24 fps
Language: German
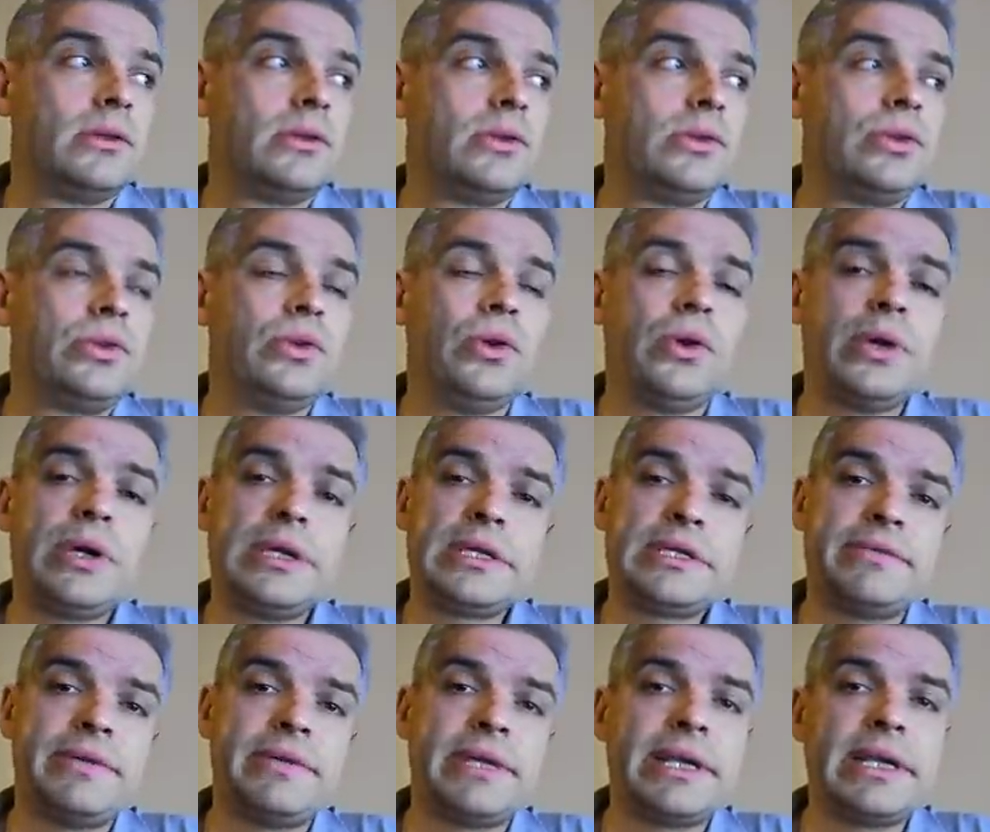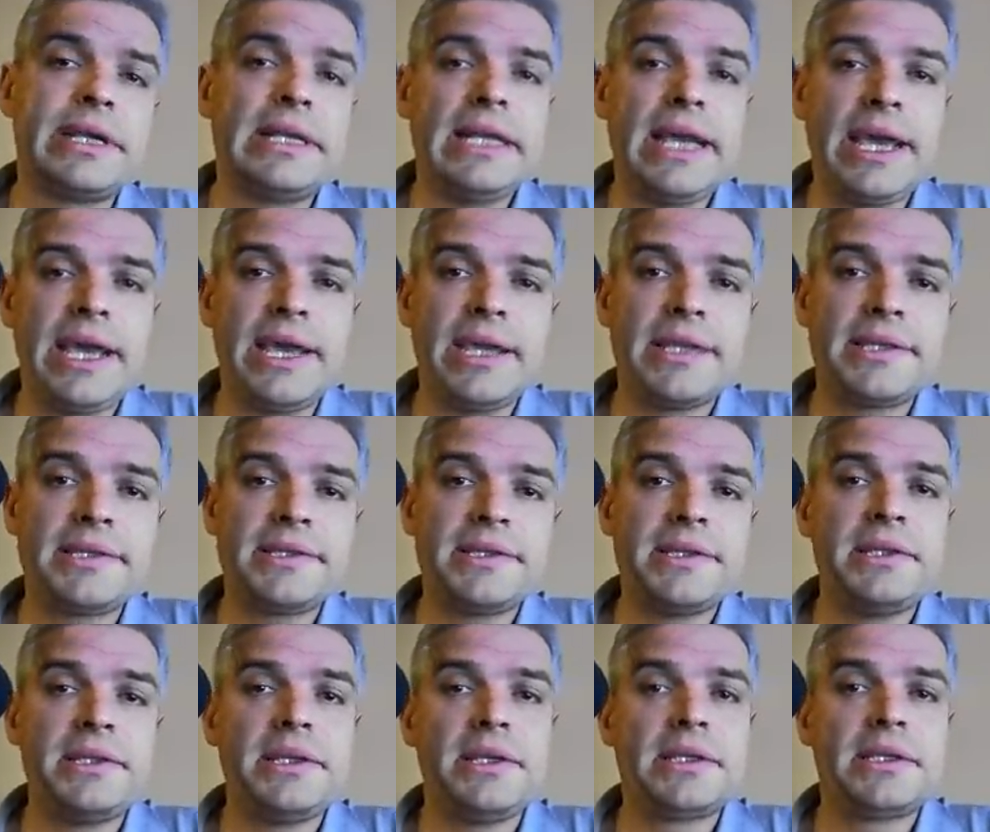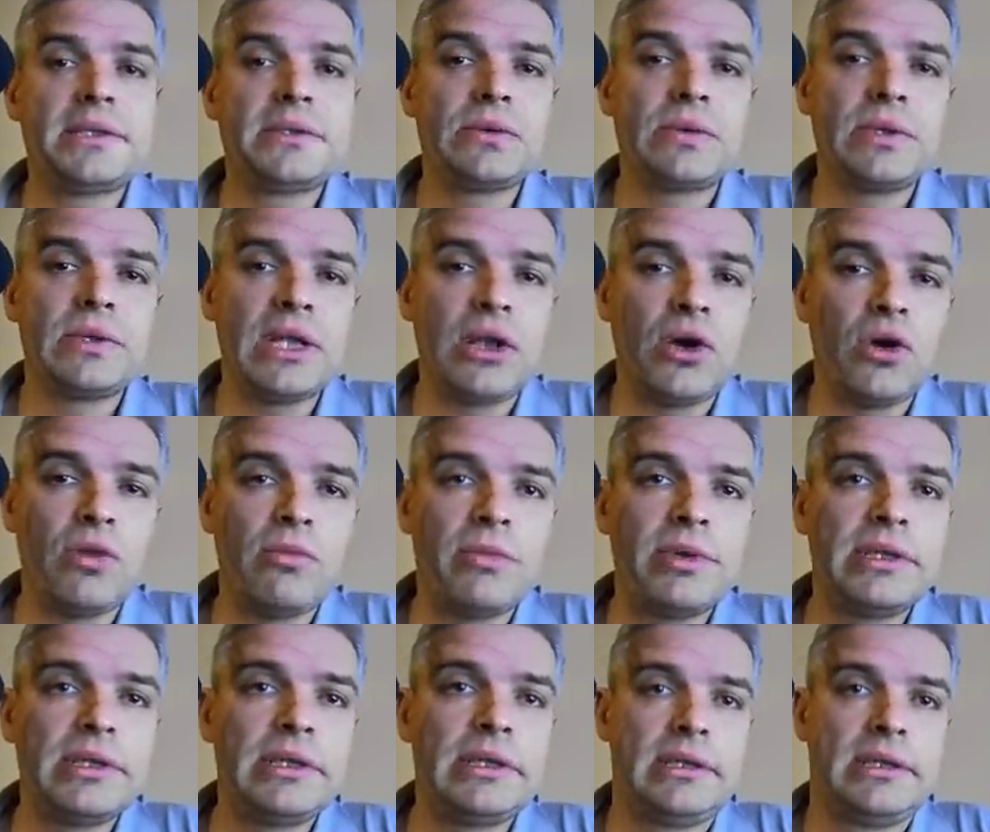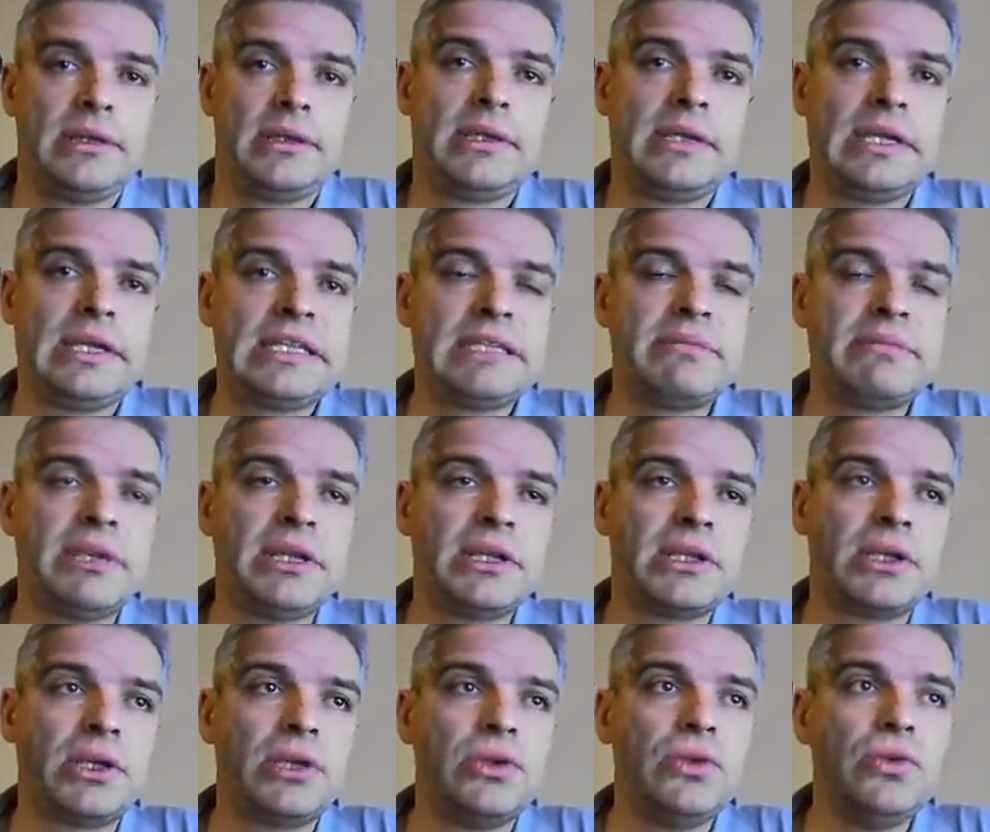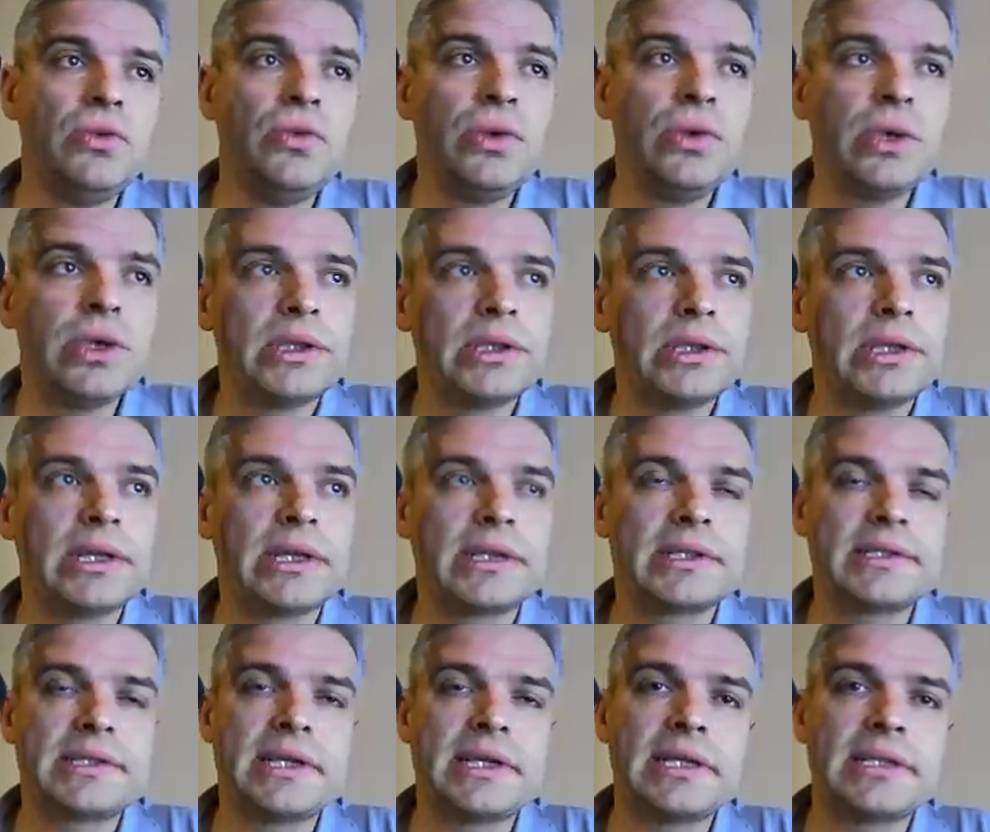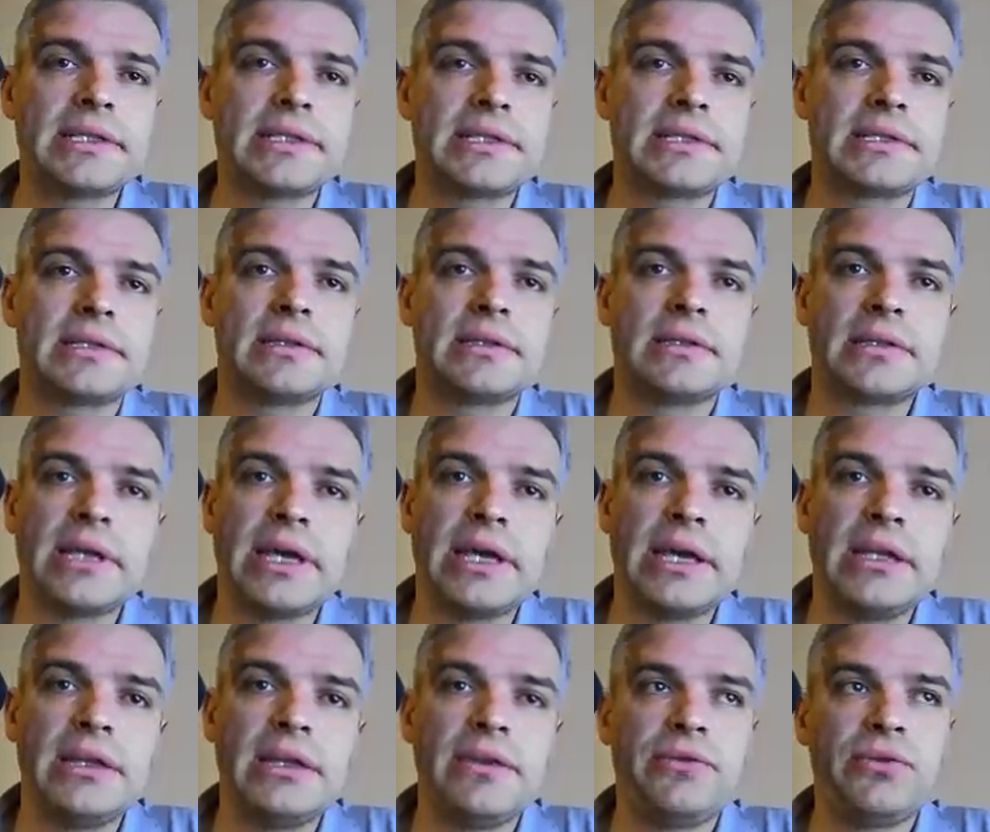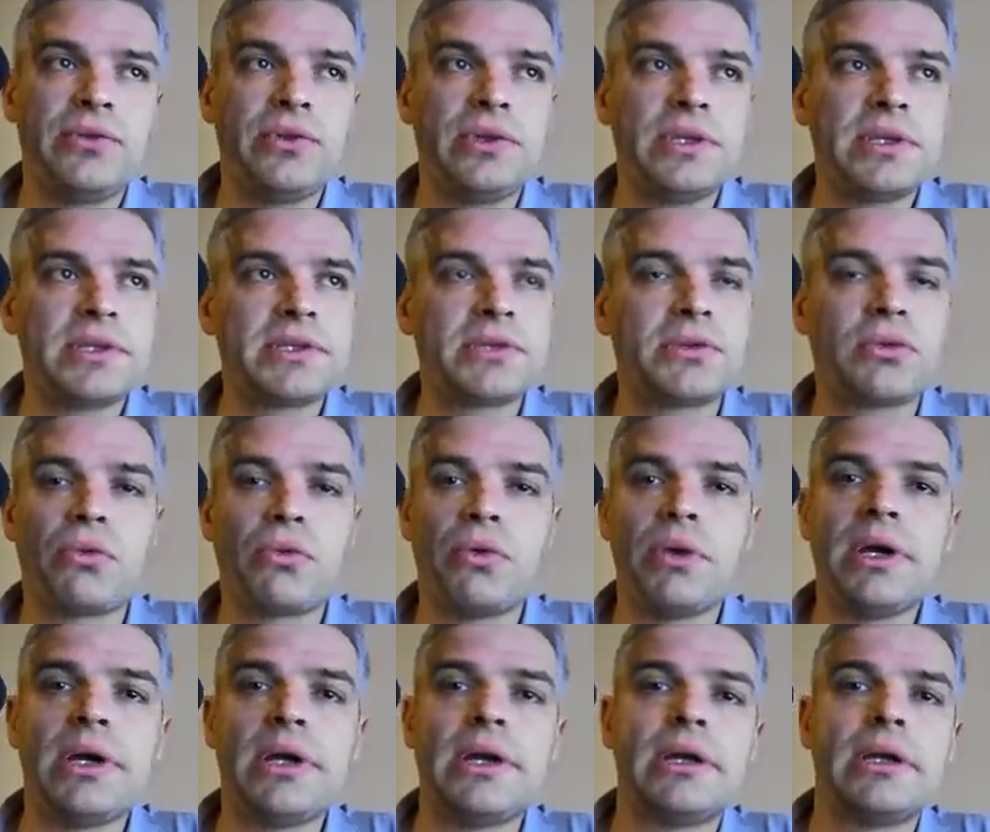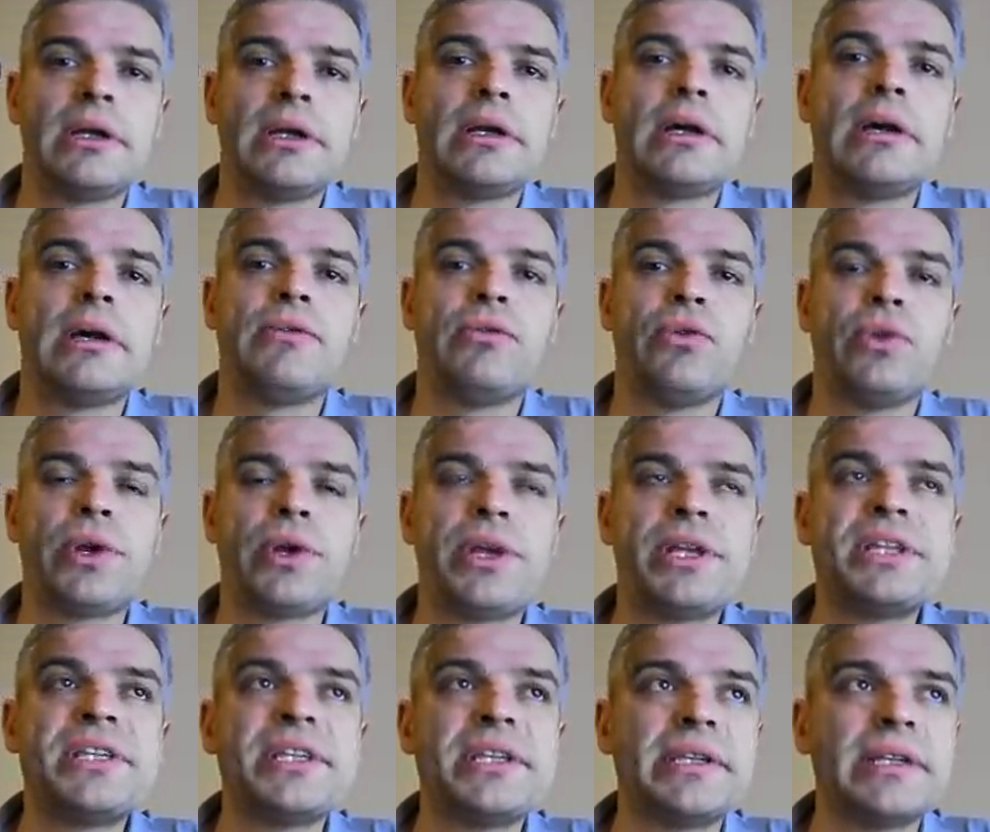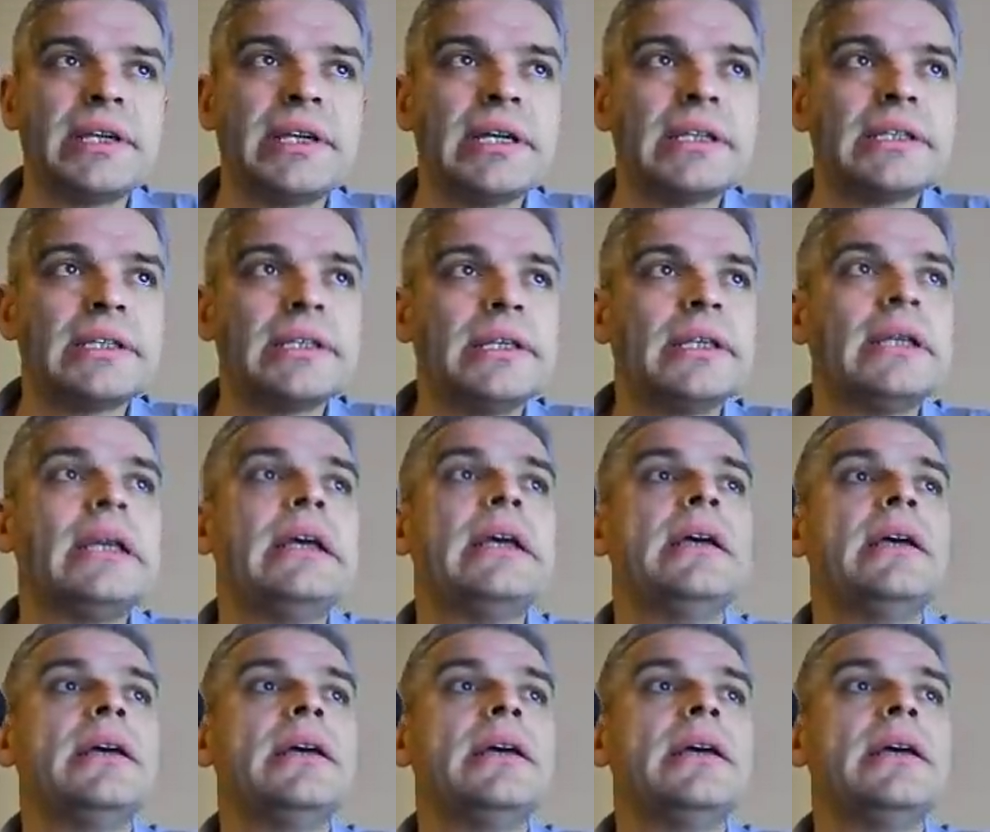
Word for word: Doch es wäre leichtsinnig zu glauben, dass man genügend Ersatzteile für das Rohr vorrätig hatte,